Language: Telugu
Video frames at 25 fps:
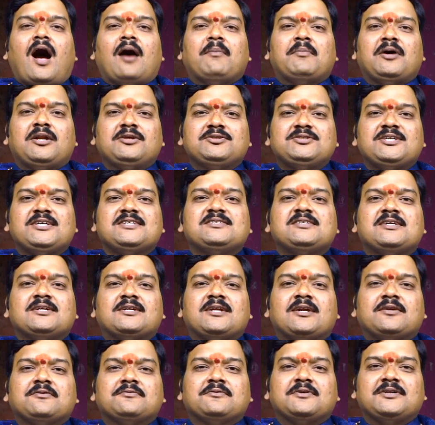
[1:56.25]
అమలు
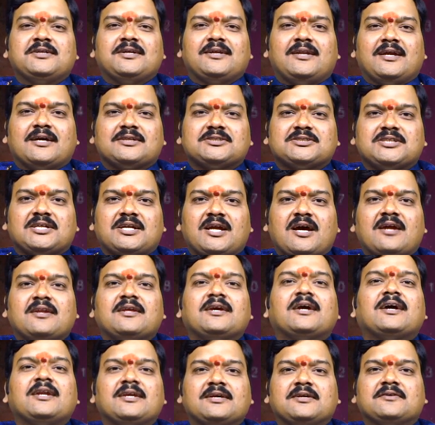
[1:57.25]
చేసేటటువంటి
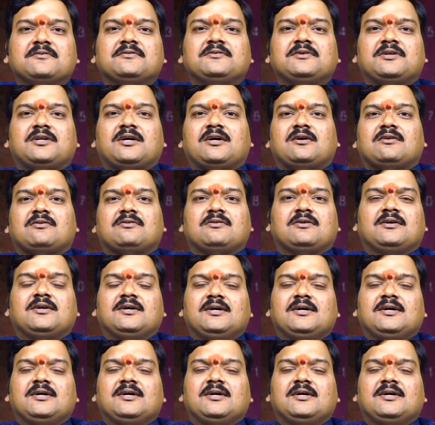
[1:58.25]
లక్షణాన్ని కలిగి ఉంటారు